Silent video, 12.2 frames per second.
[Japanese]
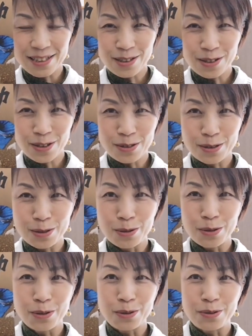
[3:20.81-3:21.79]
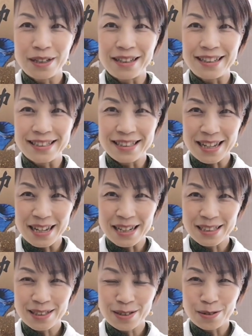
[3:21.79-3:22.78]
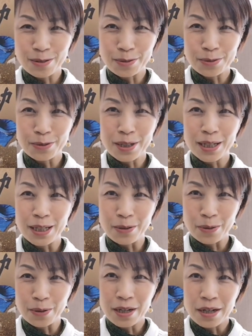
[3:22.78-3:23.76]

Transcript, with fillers: その曲その曲でですねその雰囲気を